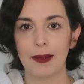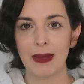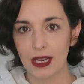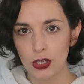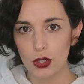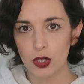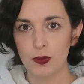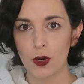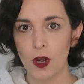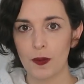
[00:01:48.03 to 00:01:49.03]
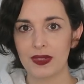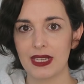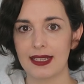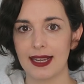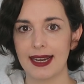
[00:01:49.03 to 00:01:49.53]
Im Anschluss bekommt
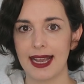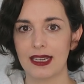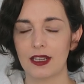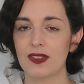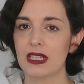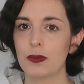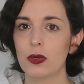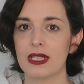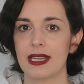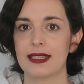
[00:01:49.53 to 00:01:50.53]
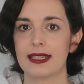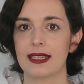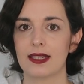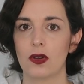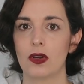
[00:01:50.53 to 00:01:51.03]
ihr dann einen gewissen
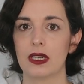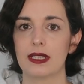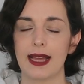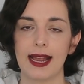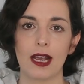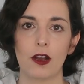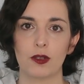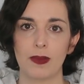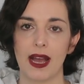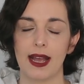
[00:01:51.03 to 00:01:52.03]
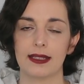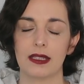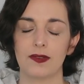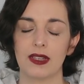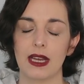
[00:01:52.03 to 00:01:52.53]
Prozentsatz eures
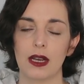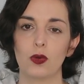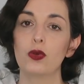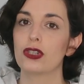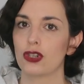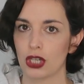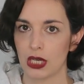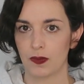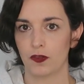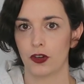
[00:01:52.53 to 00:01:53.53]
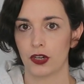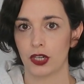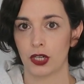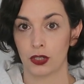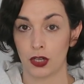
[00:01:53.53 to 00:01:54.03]
Einkaufspreises wieder gutgeschrieben
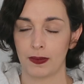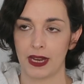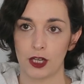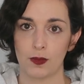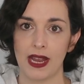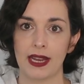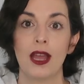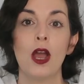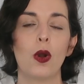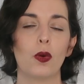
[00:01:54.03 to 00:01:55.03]
von Top Cashback